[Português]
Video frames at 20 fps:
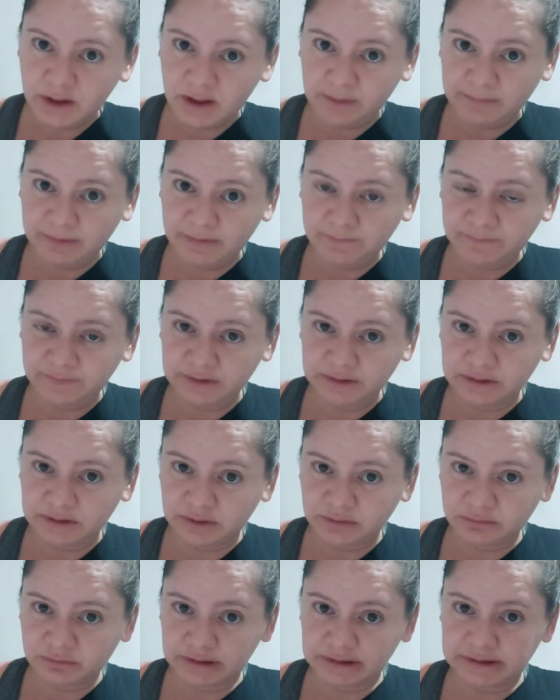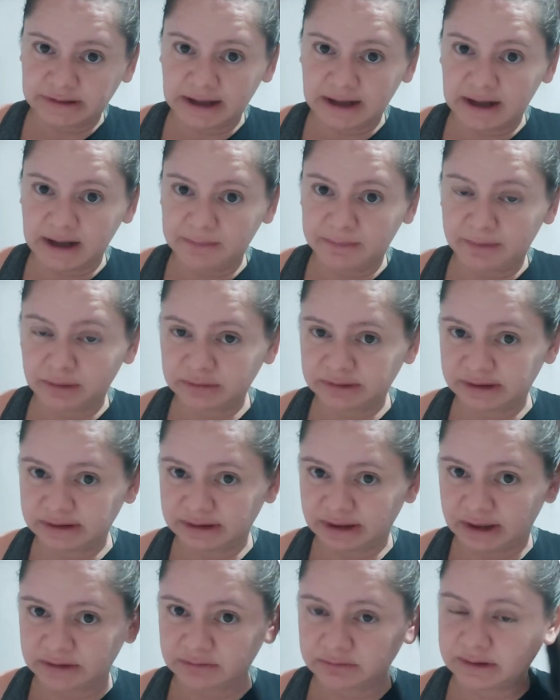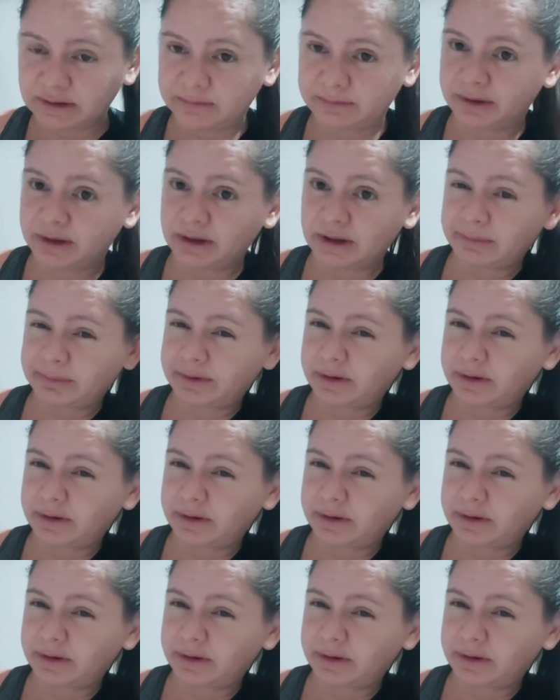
É bem fininho, ele tá maltratado também, né?